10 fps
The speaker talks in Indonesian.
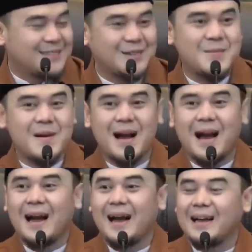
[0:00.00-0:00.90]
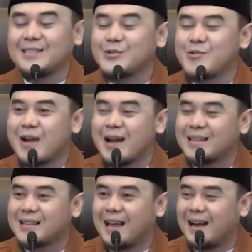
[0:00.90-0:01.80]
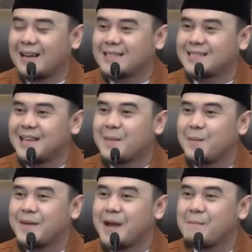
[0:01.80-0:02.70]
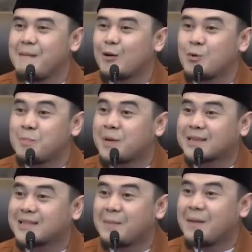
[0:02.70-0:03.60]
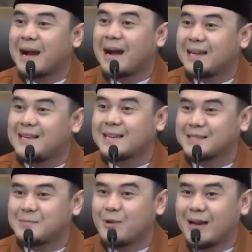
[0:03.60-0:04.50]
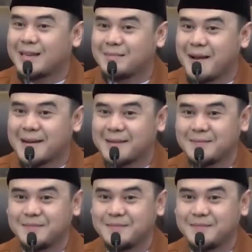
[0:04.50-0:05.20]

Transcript: Coba acungkan tangan siapa yang baru pertama kali ketemu Ahilman